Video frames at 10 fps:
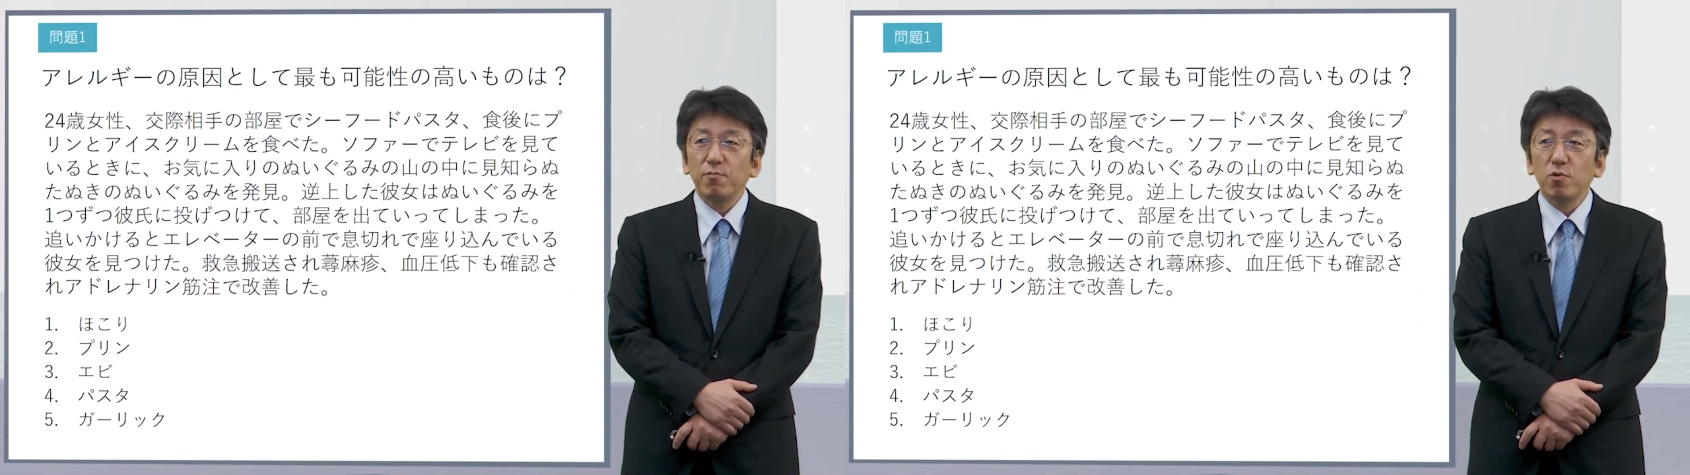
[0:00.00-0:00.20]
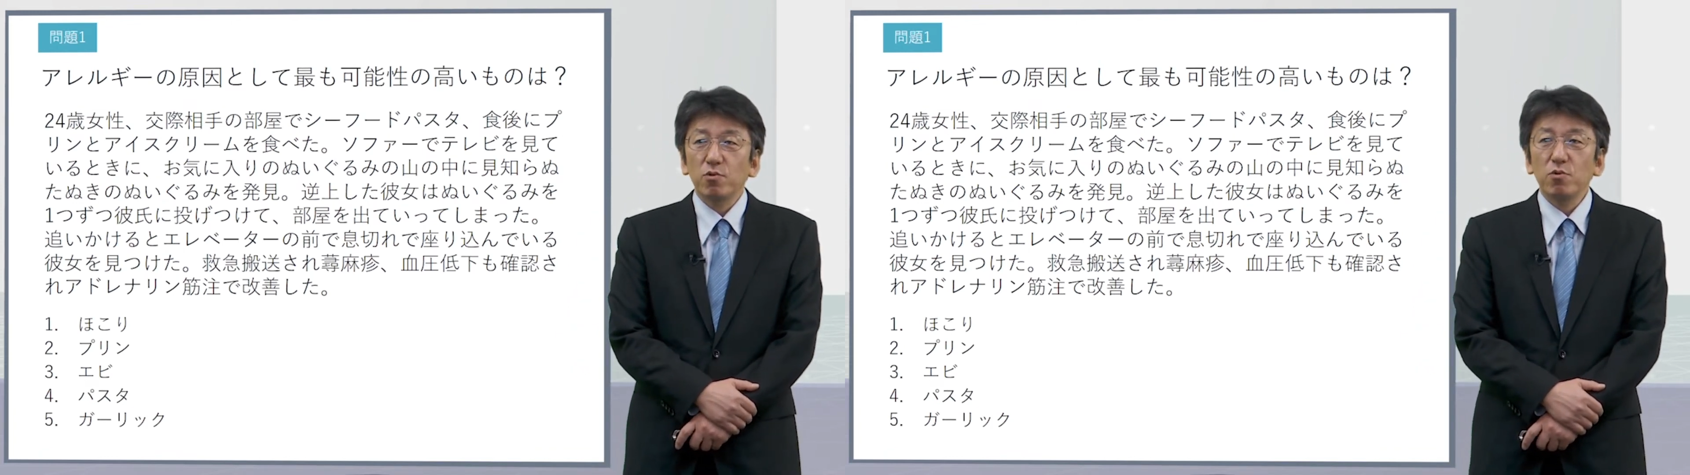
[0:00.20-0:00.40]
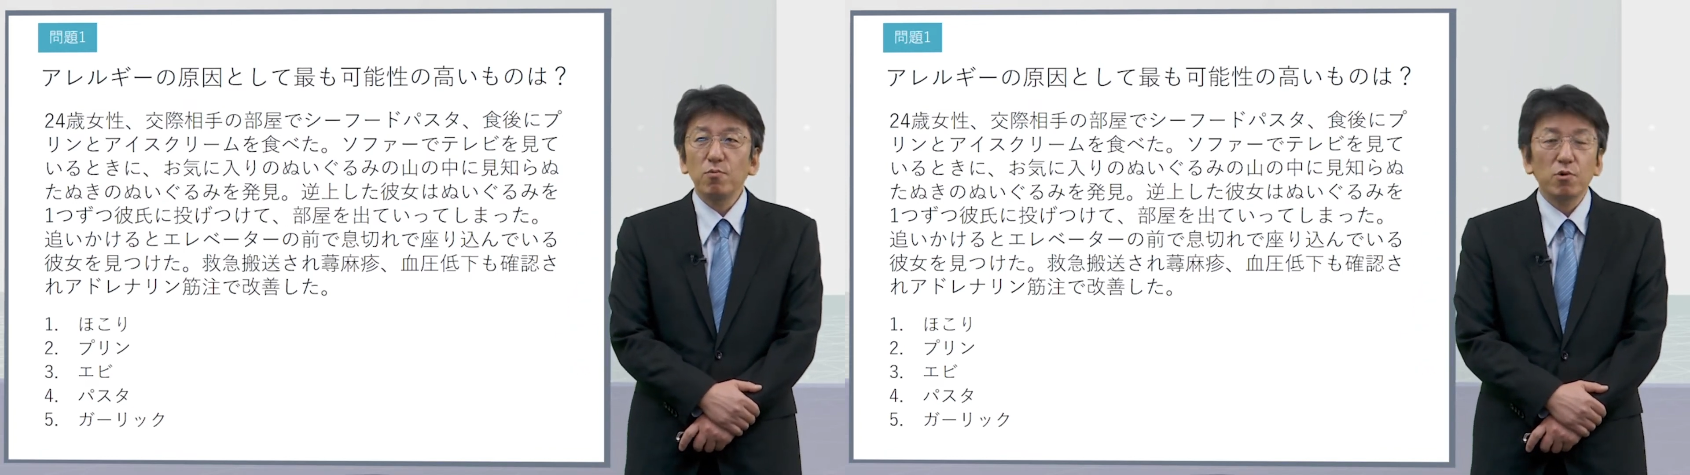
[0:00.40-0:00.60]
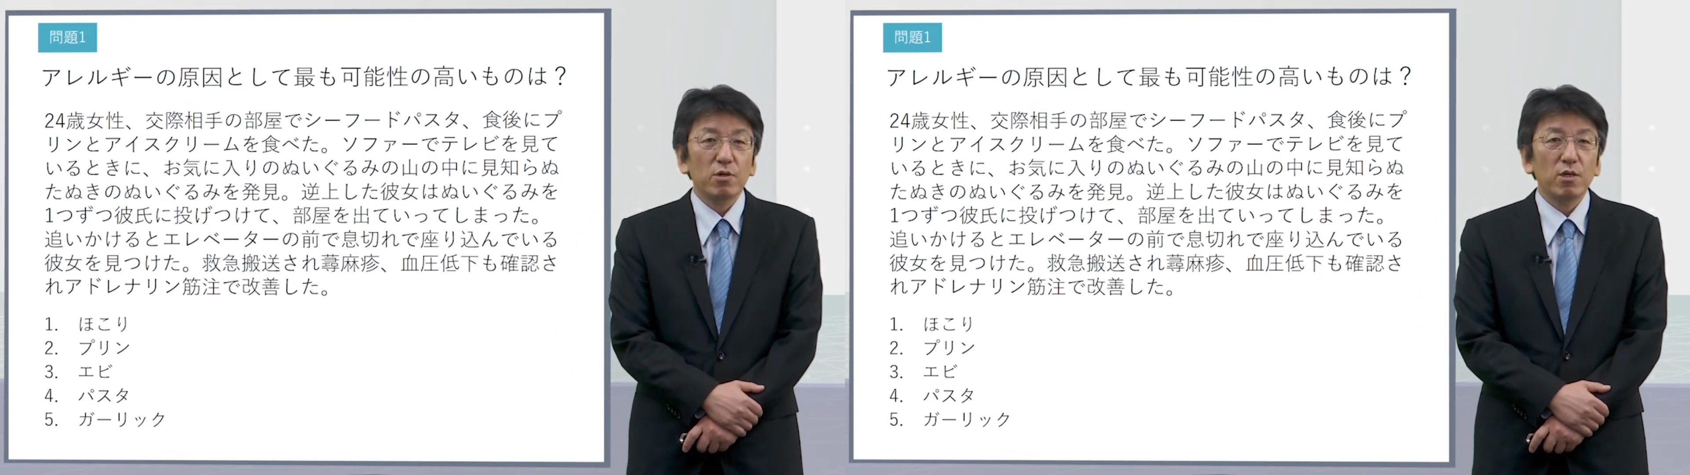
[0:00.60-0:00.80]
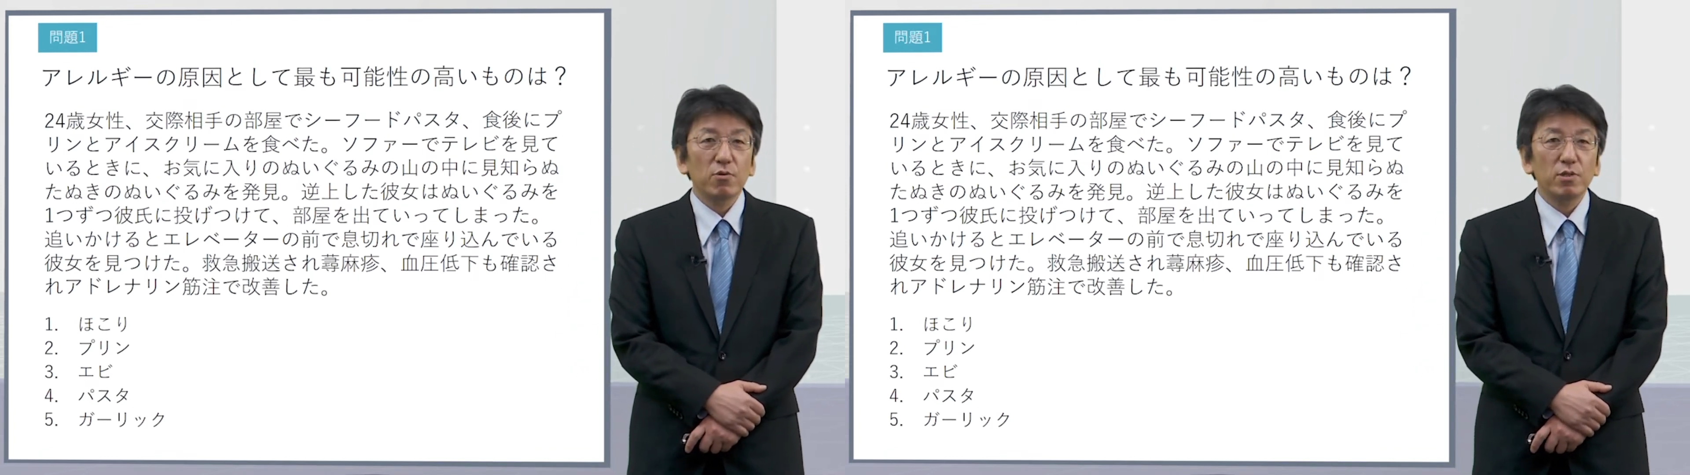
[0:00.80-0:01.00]
最も
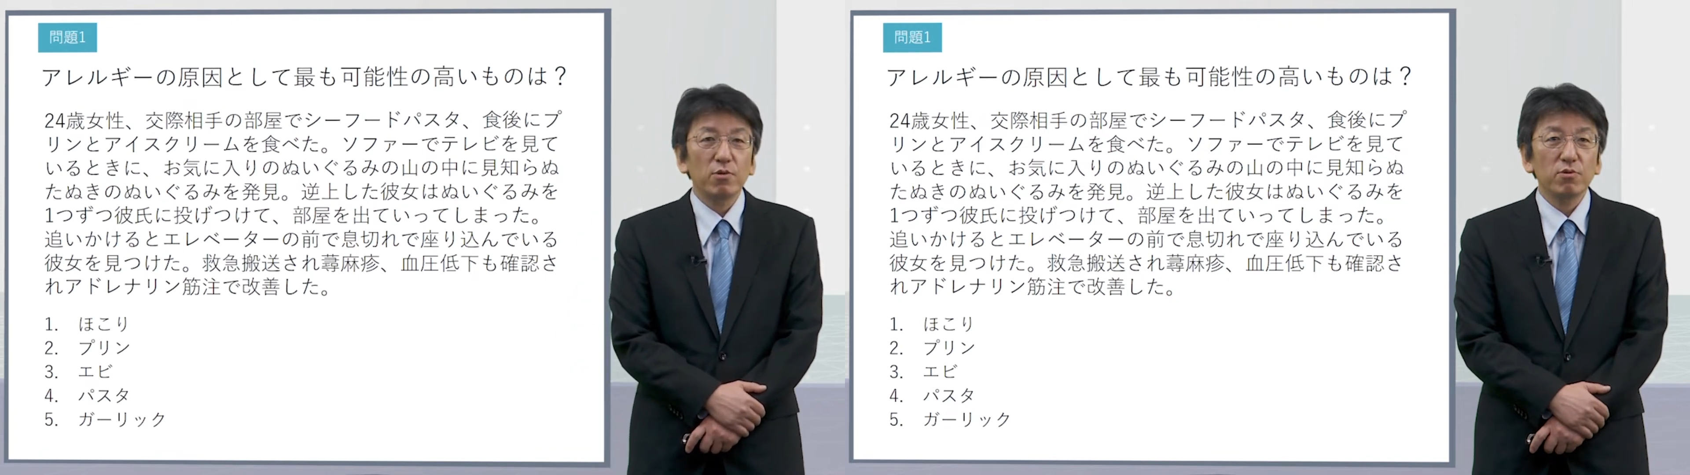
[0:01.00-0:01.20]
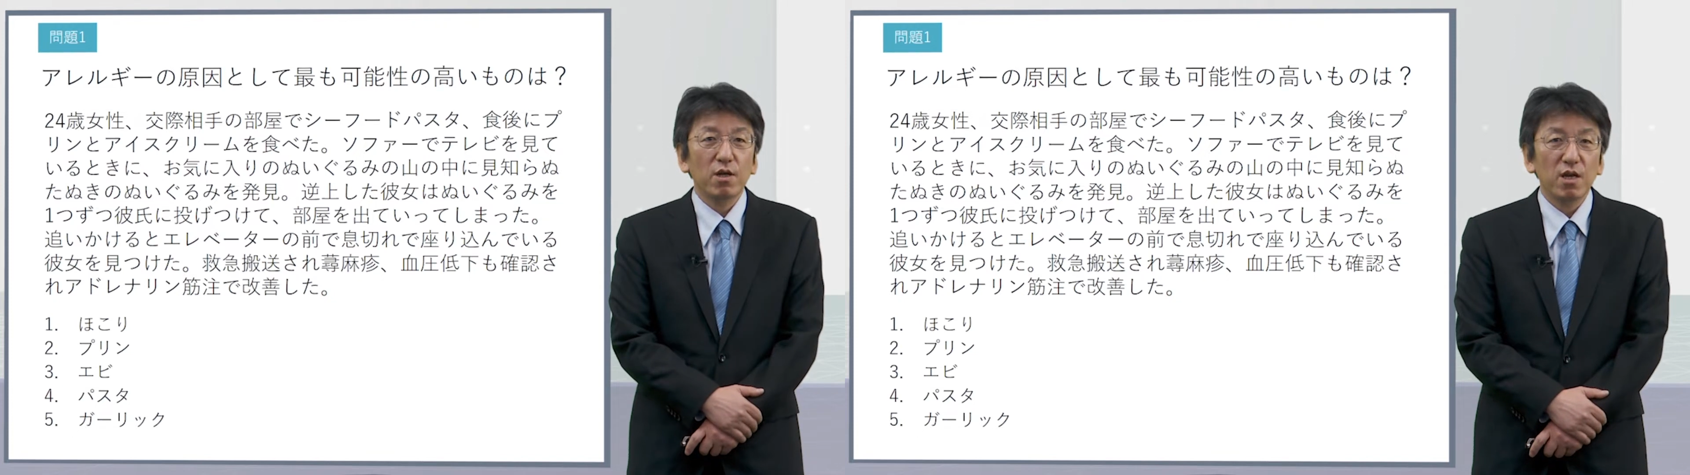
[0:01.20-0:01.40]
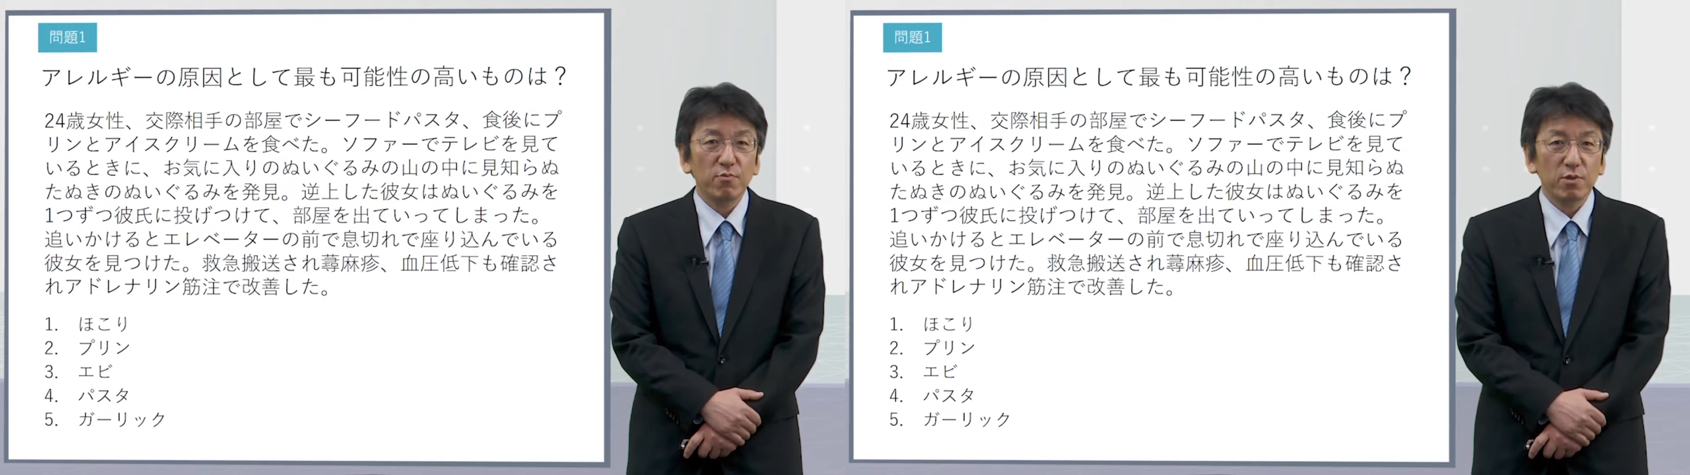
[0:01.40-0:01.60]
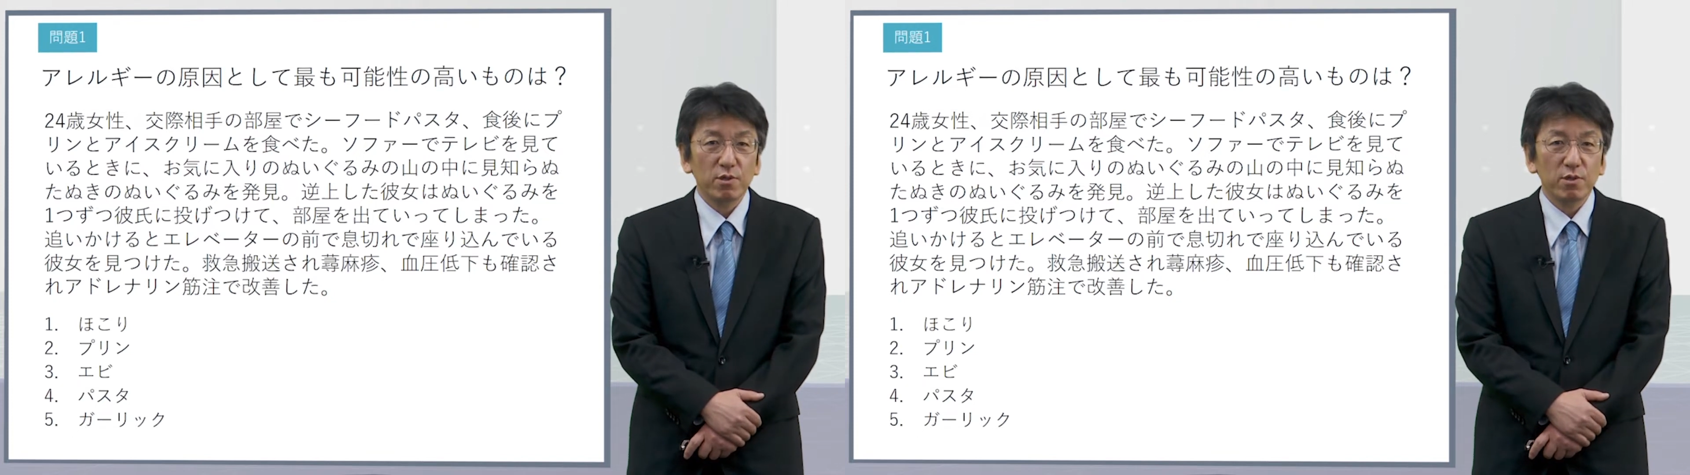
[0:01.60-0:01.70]
可能性の高いも